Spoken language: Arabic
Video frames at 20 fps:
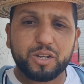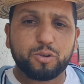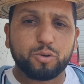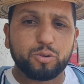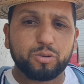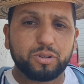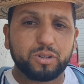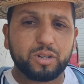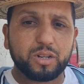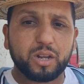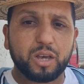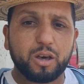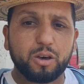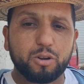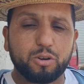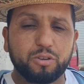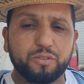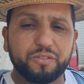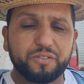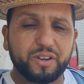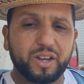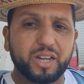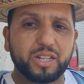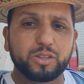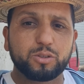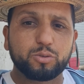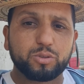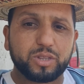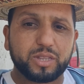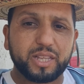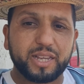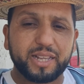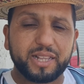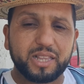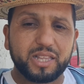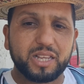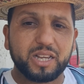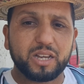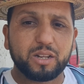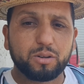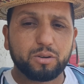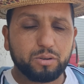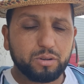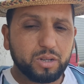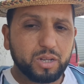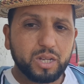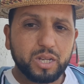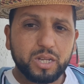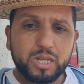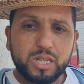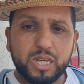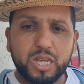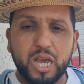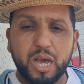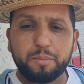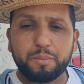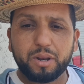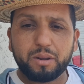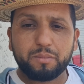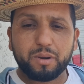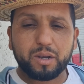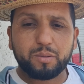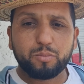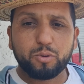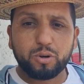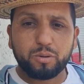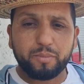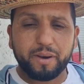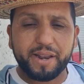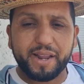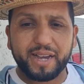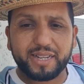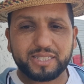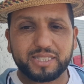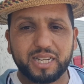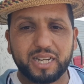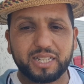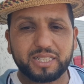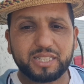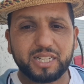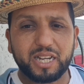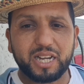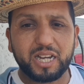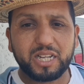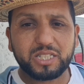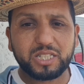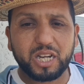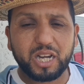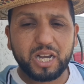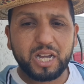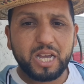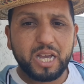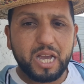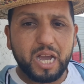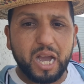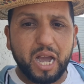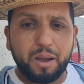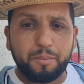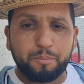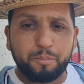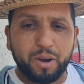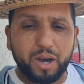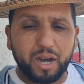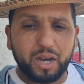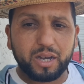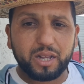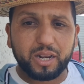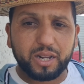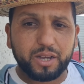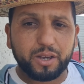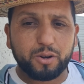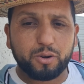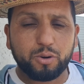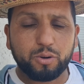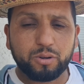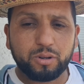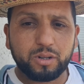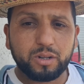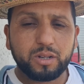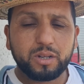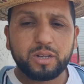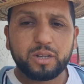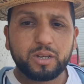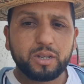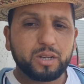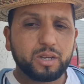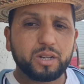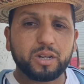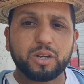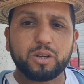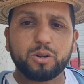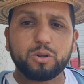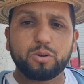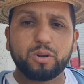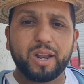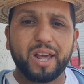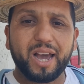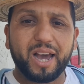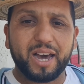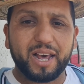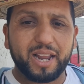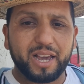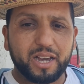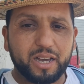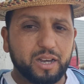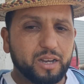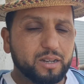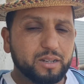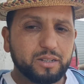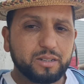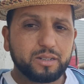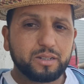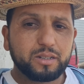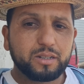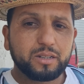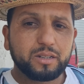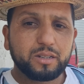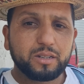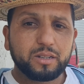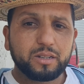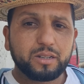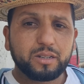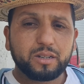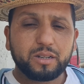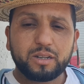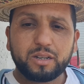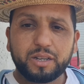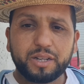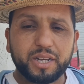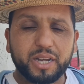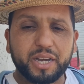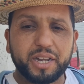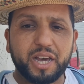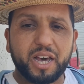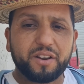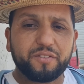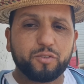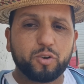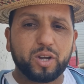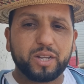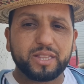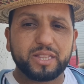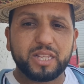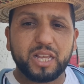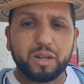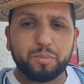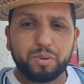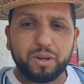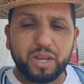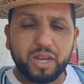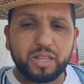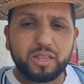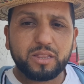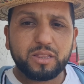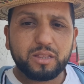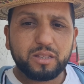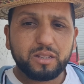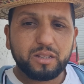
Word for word: يكون الخروف عنده الديل ديالو كامل مكمول ما ناقصه حتى حاجه اما القرون القرون لا علاقه حنا كنعرفوا عندنا البلاد